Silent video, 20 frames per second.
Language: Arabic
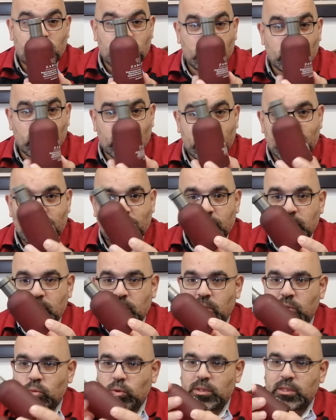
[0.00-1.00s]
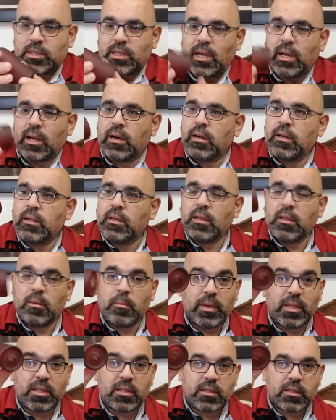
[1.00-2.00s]
اوضة تواليت والسعة
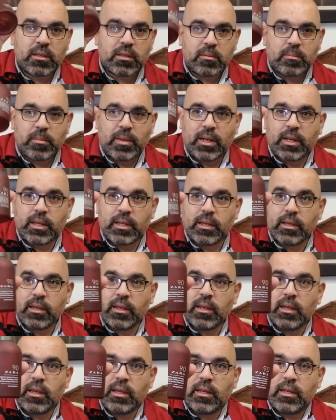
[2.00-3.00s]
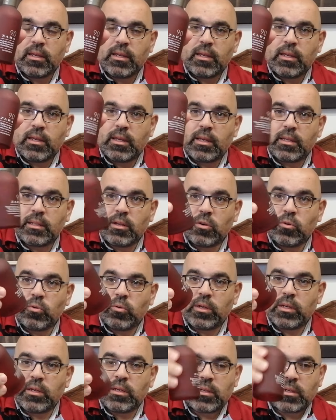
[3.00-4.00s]
100 ملي هيدا
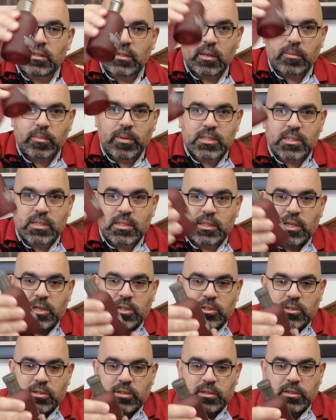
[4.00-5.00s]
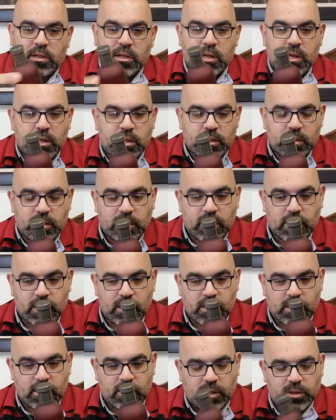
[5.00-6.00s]
هو كبرزنتيشن
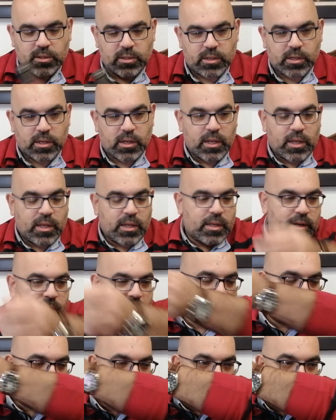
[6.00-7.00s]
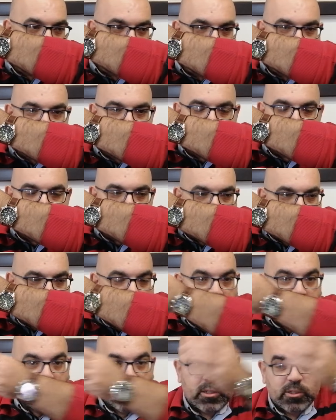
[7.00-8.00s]
للعطر ريحة
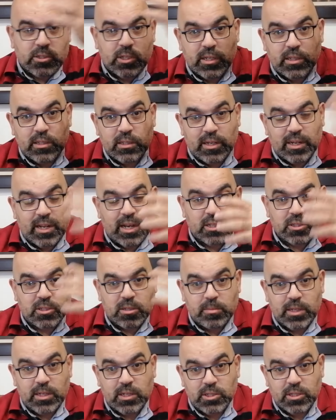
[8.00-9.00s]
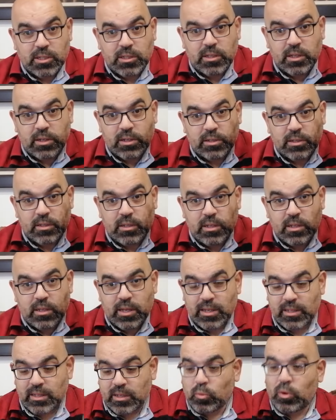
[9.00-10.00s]
عن جد ريحة جميلة جدا
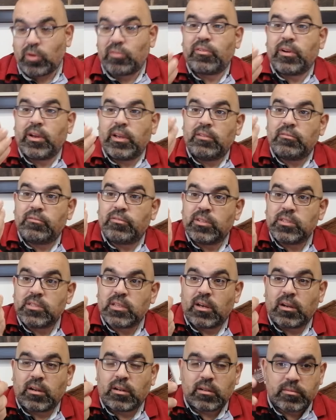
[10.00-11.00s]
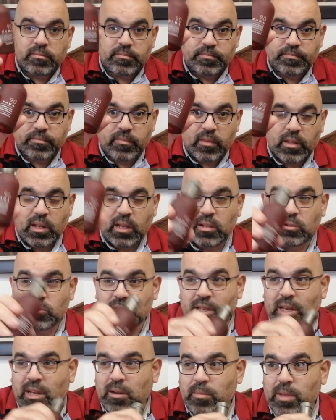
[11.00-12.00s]
هيدا موفقين فيه زارا لأنه
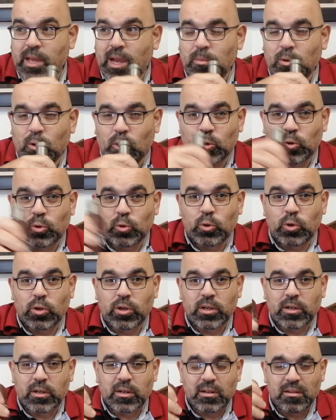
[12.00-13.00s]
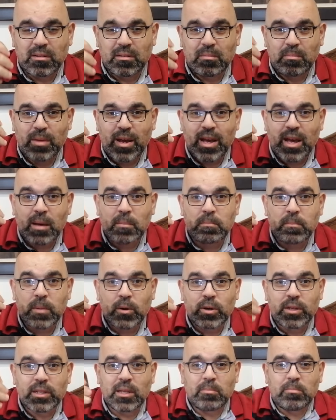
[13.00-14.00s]
زارا بيعملوا عطور ما
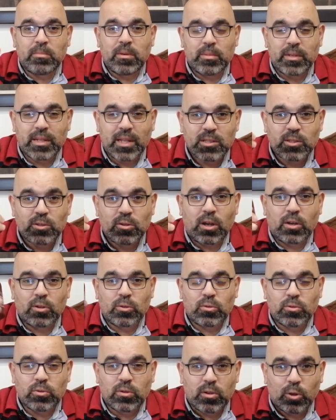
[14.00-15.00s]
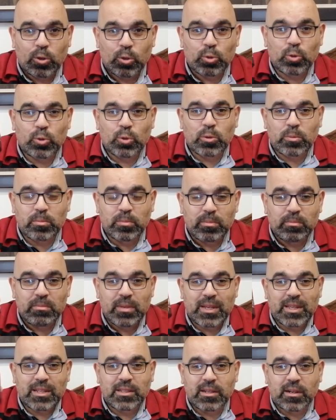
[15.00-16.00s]
هبة ودبة بنزلوا عطور عطور
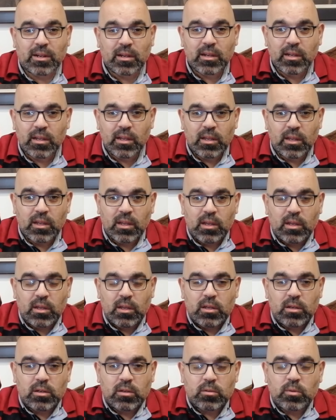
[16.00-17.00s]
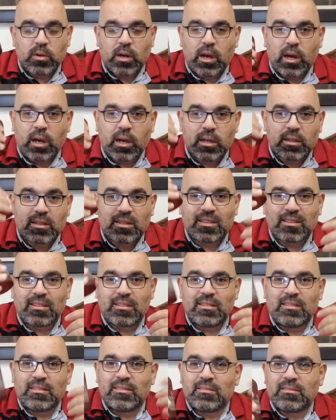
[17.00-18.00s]
بكترة وأعاد
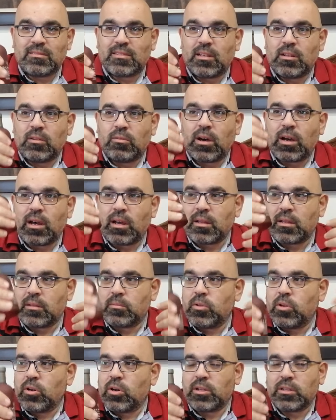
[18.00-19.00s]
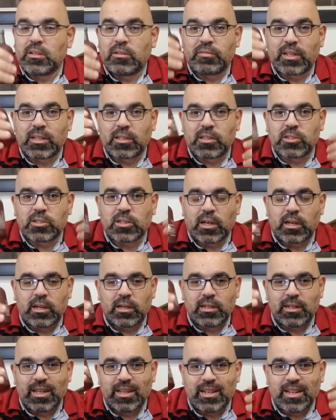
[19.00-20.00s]
كل واحد بيقعد يفتش
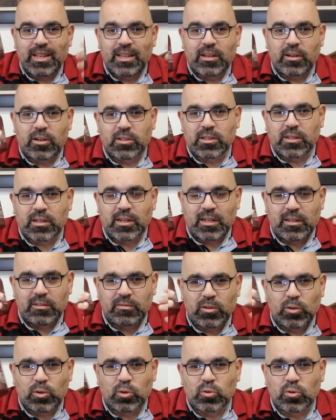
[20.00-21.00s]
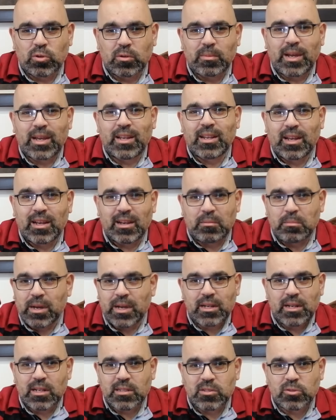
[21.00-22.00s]
على ليلاقي عطر يعني في عطور ما إلها
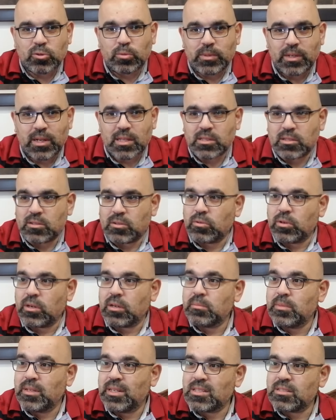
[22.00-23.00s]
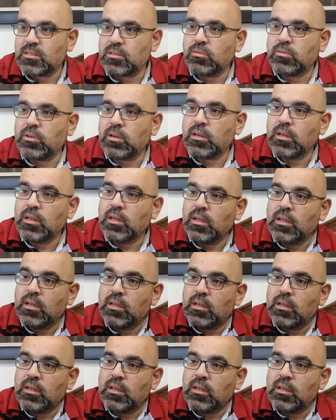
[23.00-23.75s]
ما إلها لزوم ينزلوها بنزلوها